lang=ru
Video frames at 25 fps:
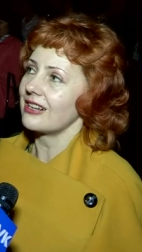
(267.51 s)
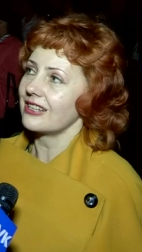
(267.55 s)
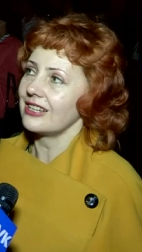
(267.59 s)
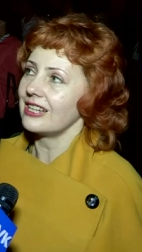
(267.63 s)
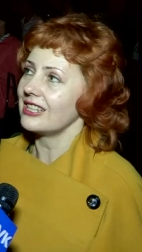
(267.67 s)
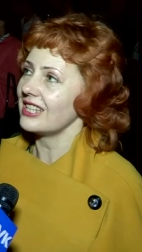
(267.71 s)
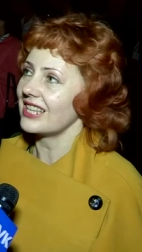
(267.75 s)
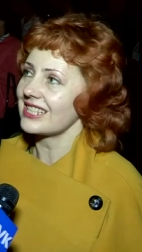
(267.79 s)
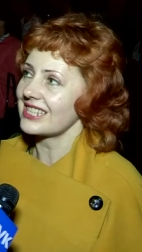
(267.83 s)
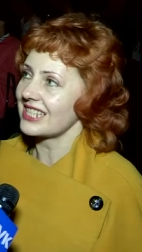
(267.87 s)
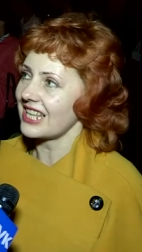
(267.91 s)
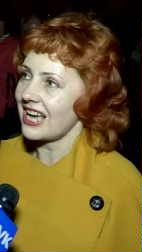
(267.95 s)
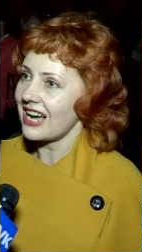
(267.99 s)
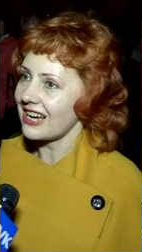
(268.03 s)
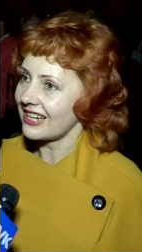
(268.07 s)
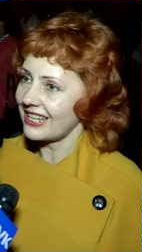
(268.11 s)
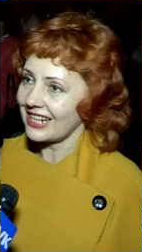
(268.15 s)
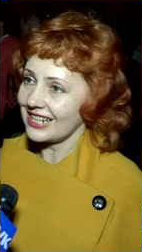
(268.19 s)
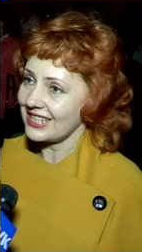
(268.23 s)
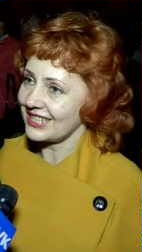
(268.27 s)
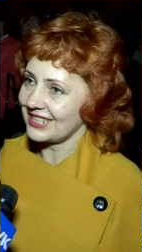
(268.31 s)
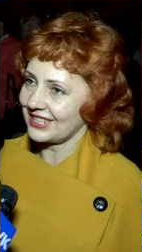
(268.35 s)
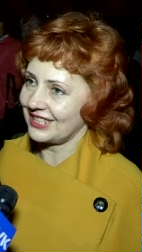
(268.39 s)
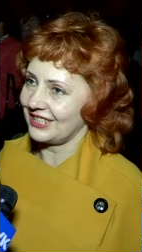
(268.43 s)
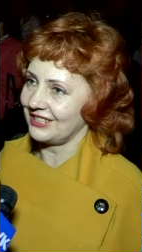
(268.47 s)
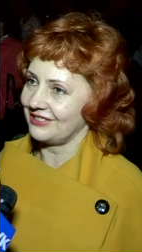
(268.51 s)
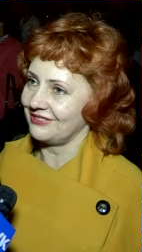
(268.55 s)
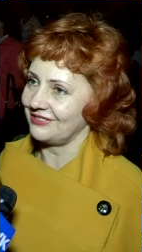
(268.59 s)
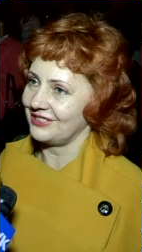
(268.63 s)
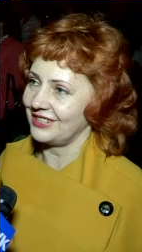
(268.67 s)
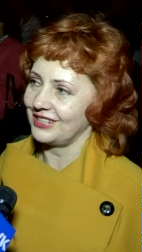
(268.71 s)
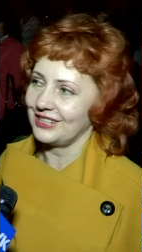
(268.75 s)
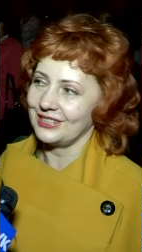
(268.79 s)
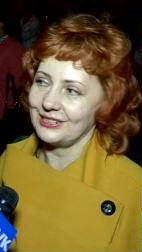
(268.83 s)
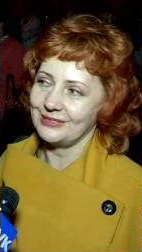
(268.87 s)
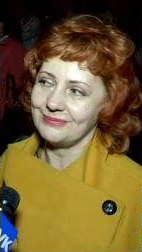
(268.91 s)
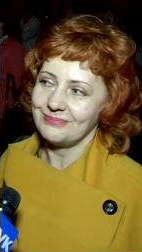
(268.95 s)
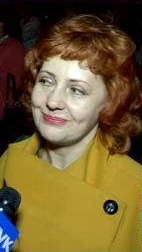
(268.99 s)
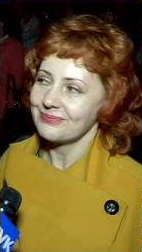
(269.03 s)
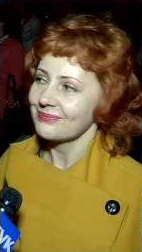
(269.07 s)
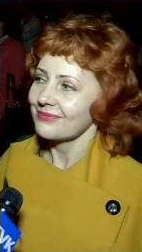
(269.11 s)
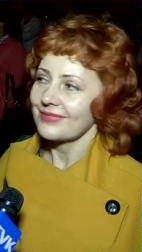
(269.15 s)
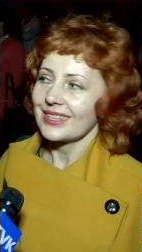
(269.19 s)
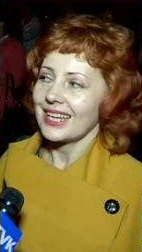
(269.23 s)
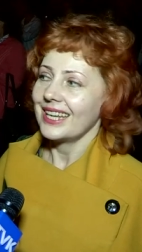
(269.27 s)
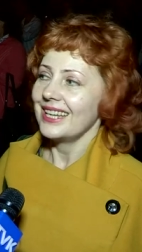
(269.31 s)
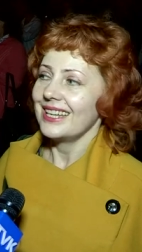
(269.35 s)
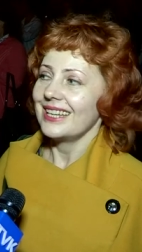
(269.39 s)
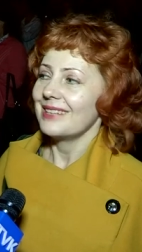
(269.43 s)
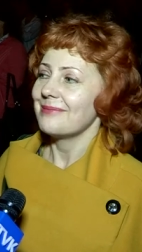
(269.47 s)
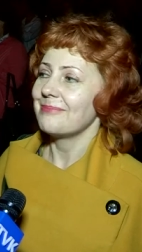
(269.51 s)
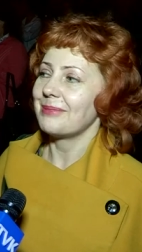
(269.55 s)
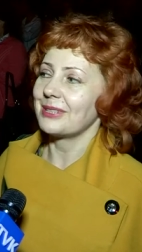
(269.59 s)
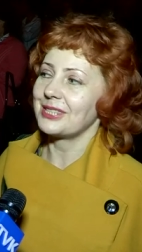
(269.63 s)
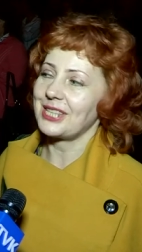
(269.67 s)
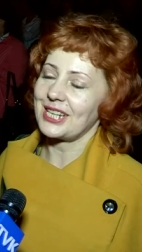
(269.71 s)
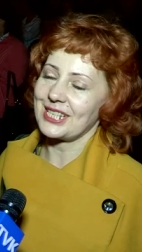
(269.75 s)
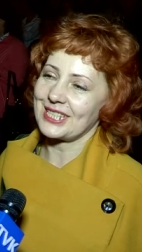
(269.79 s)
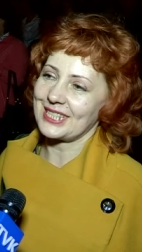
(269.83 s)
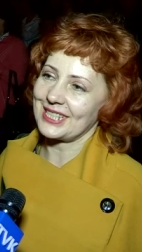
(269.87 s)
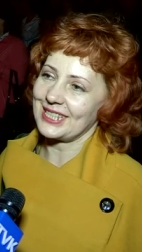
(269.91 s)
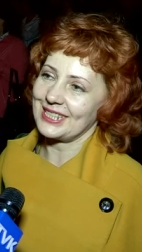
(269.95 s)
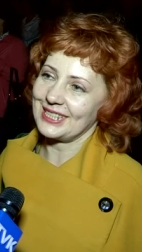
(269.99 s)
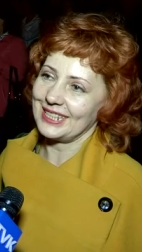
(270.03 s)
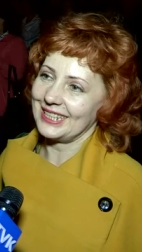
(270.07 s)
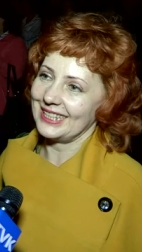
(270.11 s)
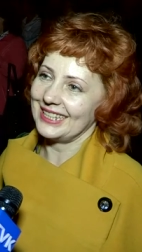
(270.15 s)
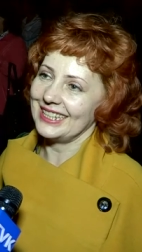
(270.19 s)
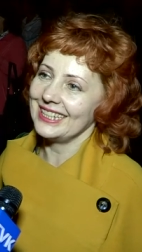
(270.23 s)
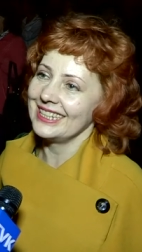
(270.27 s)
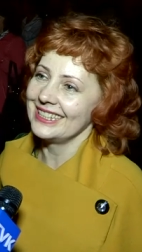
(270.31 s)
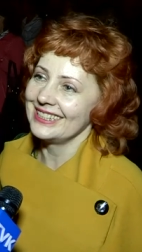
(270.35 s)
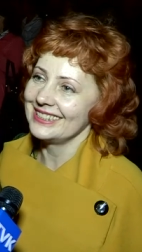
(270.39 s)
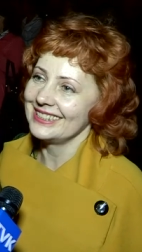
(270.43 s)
голоса красивые, потрясены.